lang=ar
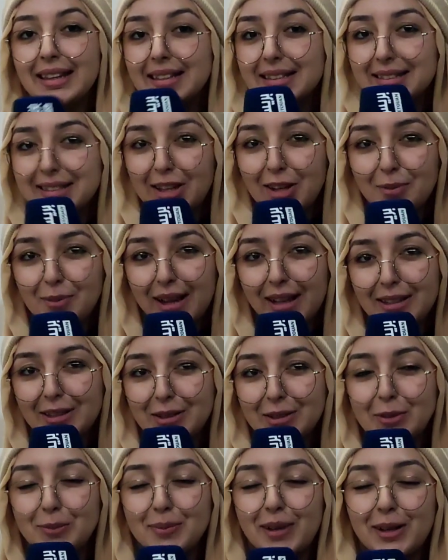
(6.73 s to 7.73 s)
السلام
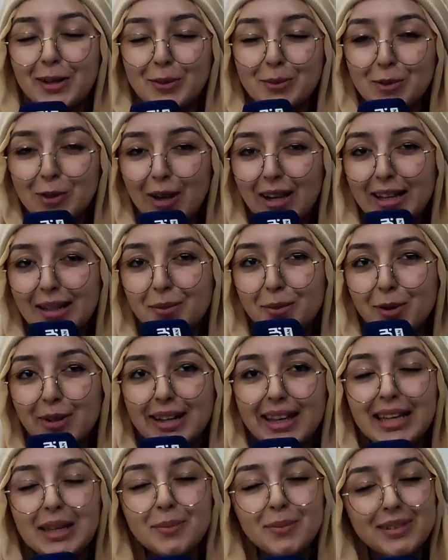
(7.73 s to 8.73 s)
عليكم معكم نهيلة
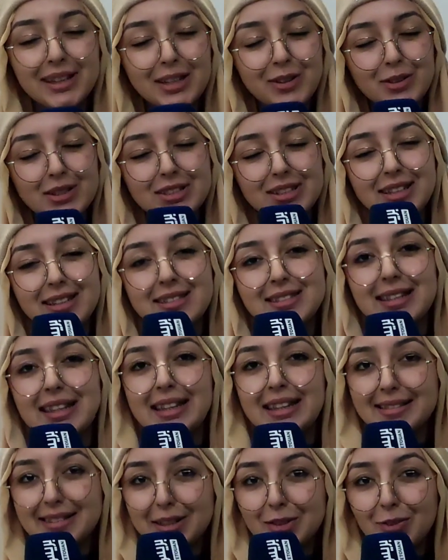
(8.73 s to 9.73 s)
بغنايم 22
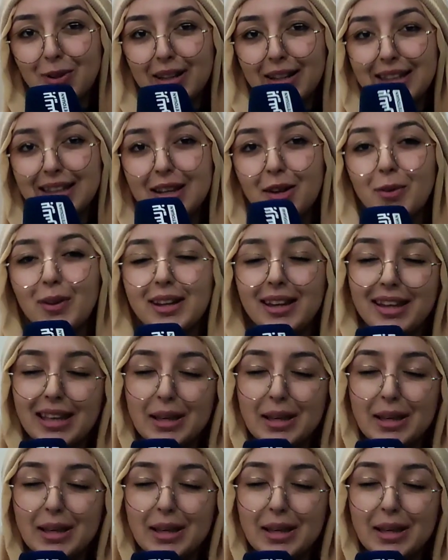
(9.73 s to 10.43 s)
سنة تطوانية وأنا